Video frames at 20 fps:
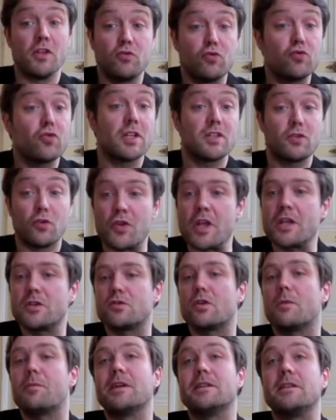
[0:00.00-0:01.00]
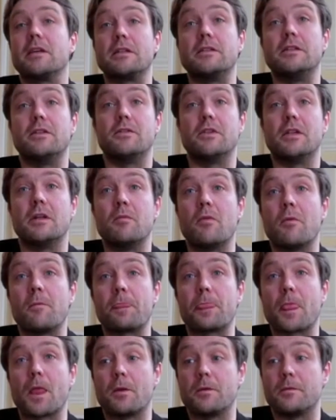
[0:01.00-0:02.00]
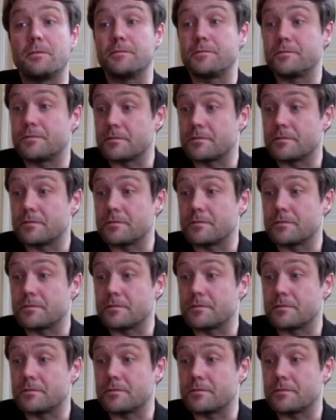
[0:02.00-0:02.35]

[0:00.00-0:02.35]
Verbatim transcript: On est toujours étonné que ce soit pas interdit finalement, euh,